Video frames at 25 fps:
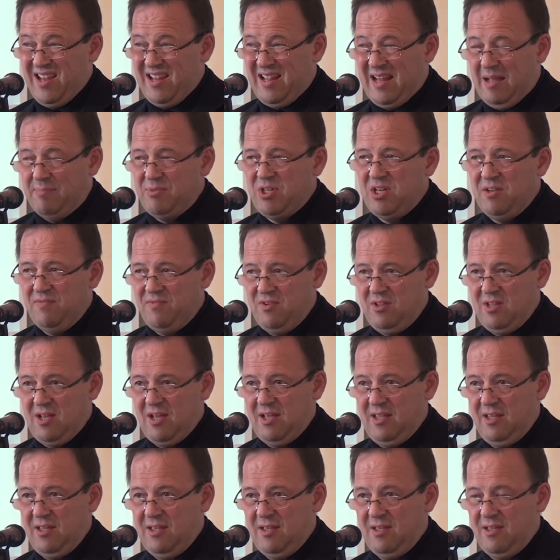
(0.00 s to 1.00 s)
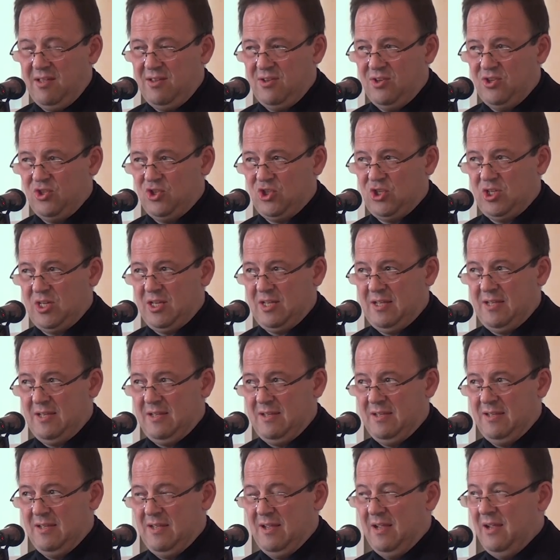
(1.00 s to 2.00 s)
Nam się wydaje,
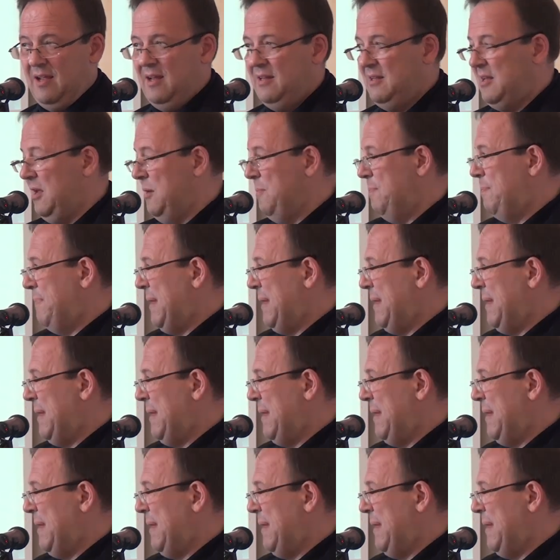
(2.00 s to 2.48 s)
że ten